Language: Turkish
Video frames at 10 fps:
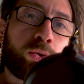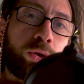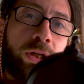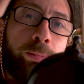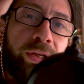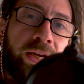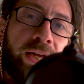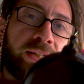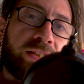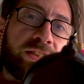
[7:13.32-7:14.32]
Şuraya bir yere
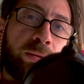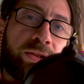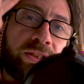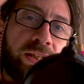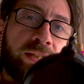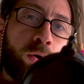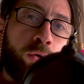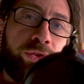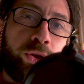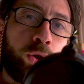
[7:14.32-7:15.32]
ekleyeceğim. İsteyenler
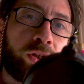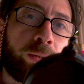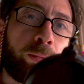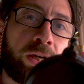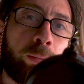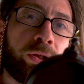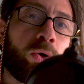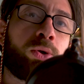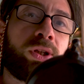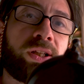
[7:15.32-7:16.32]
o videoya da bakabilir.
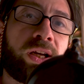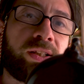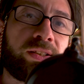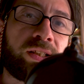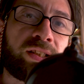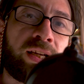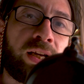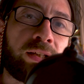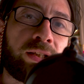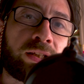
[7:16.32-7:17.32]
Orada daha da detaylı
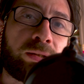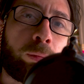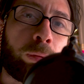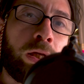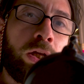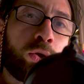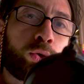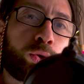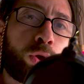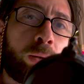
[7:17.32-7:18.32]
anlattım ama
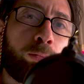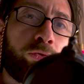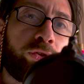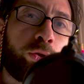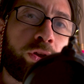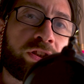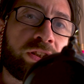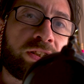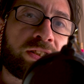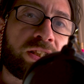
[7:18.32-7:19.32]
şu an bu video
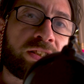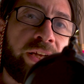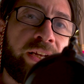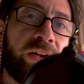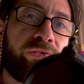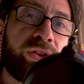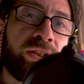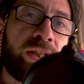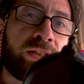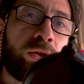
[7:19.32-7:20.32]
için kısaca NFT
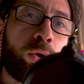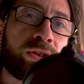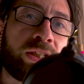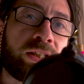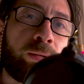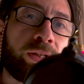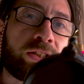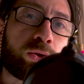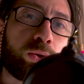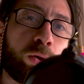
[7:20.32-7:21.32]
nedir özetlemek
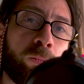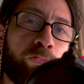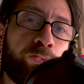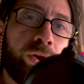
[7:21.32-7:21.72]
istiyorum